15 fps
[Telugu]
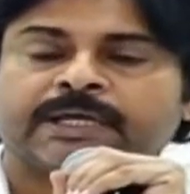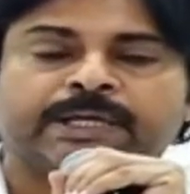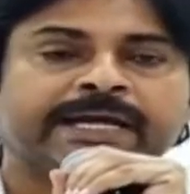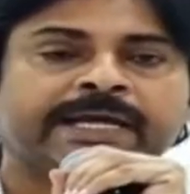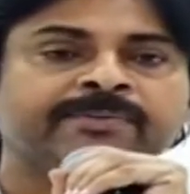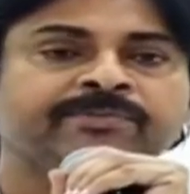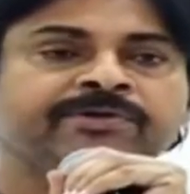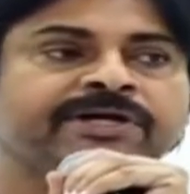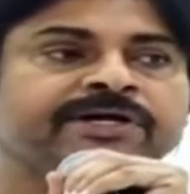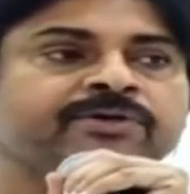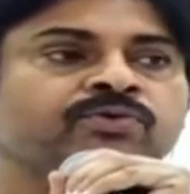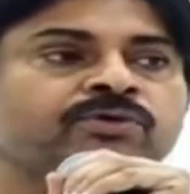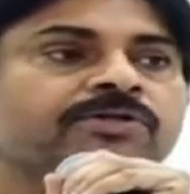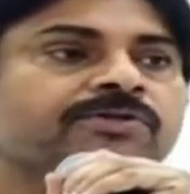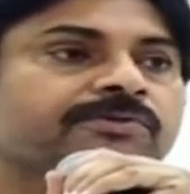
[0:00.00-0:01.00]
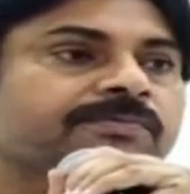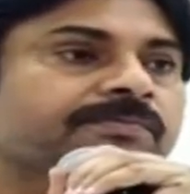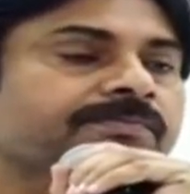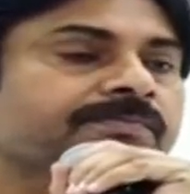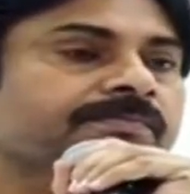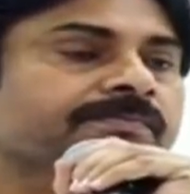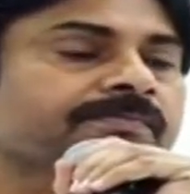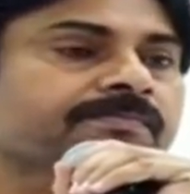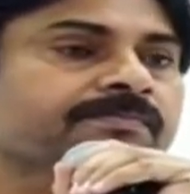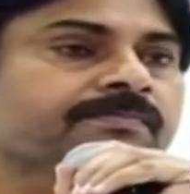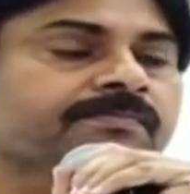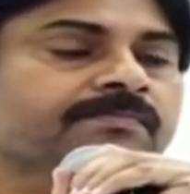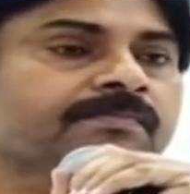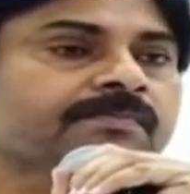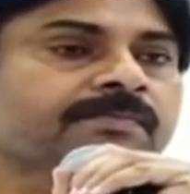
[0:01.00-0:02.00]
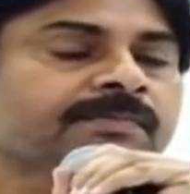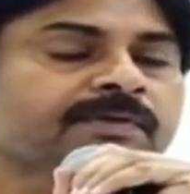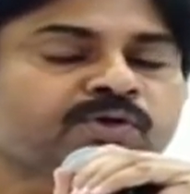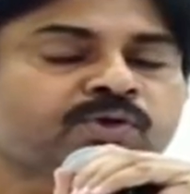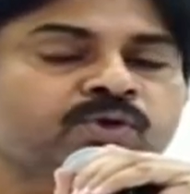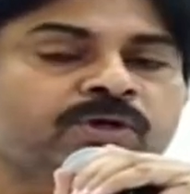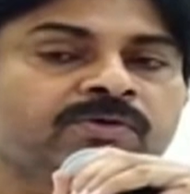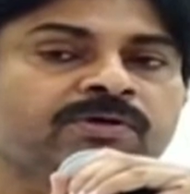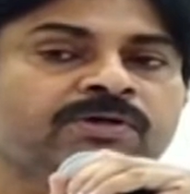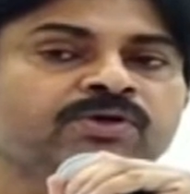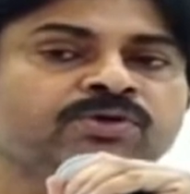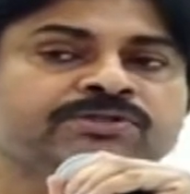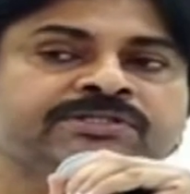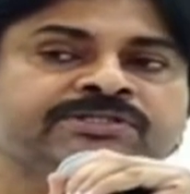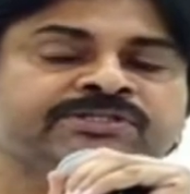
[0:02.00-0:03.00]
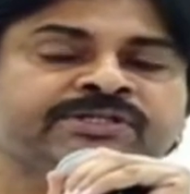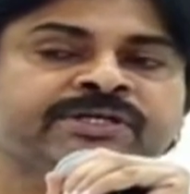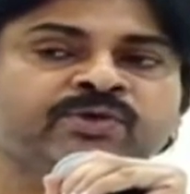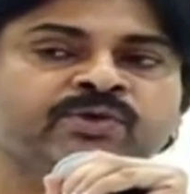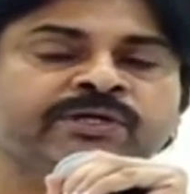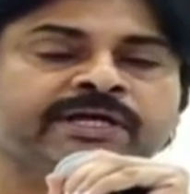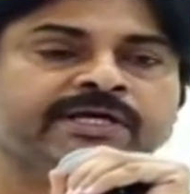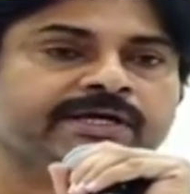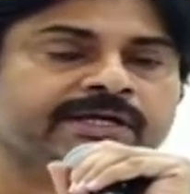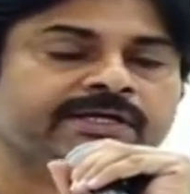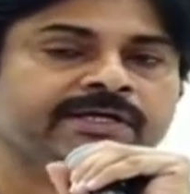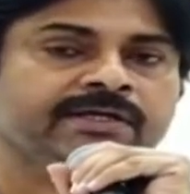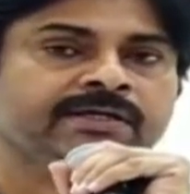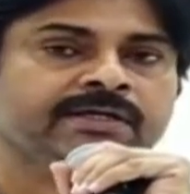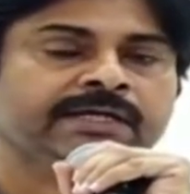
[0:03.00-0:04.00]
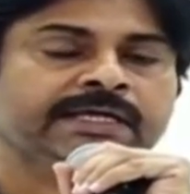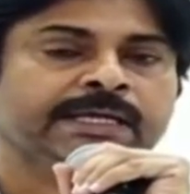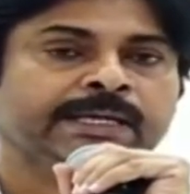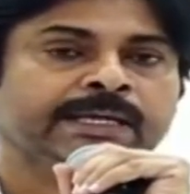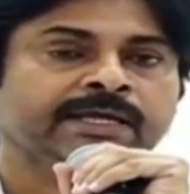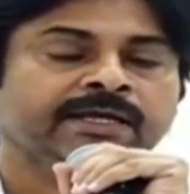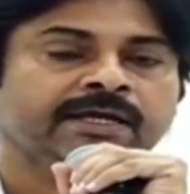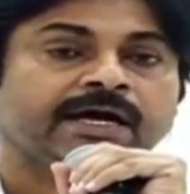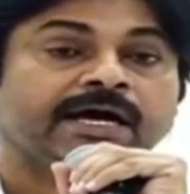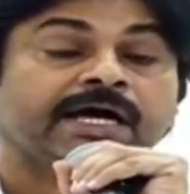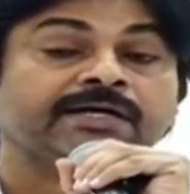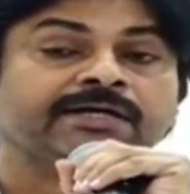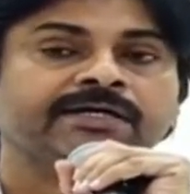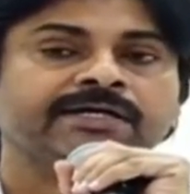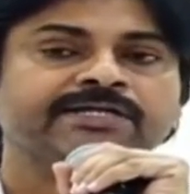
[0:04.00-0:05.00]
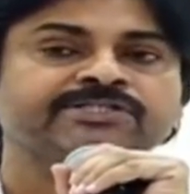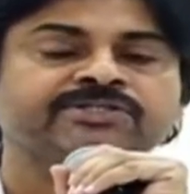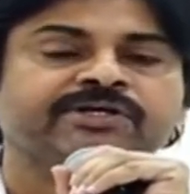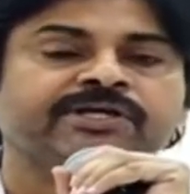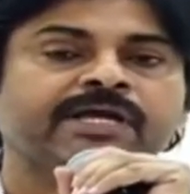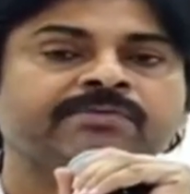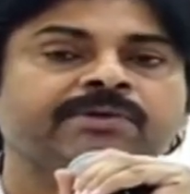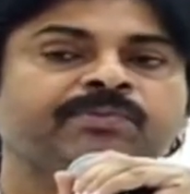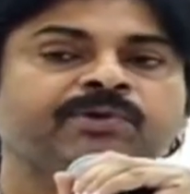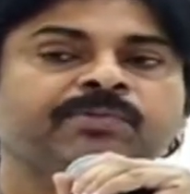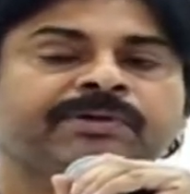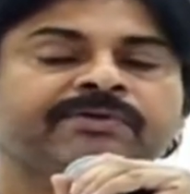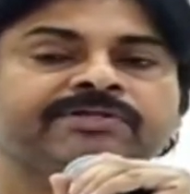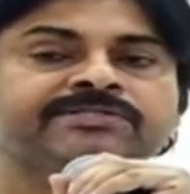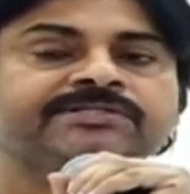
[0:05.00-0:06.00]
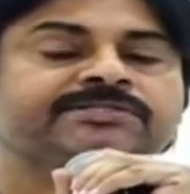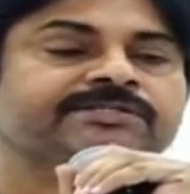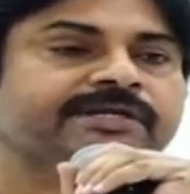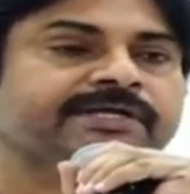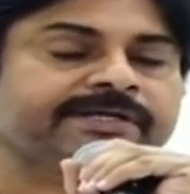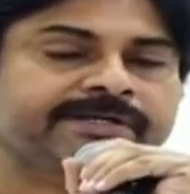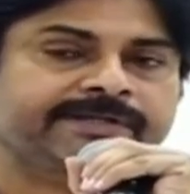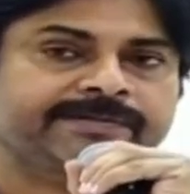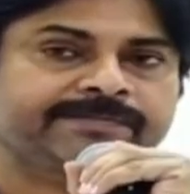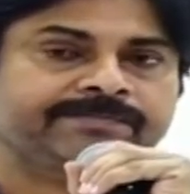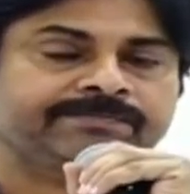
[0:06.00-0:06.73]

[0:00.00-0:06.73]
క్రైమ్ రేట్ ఉండదు గొడవలు చిన్న చిన్నవి ఉంటాయి కానీ ఆర్గనైజ్డ్ క్రైమ్ ఎప్పుడు ప్రవేశించలే అక్కడ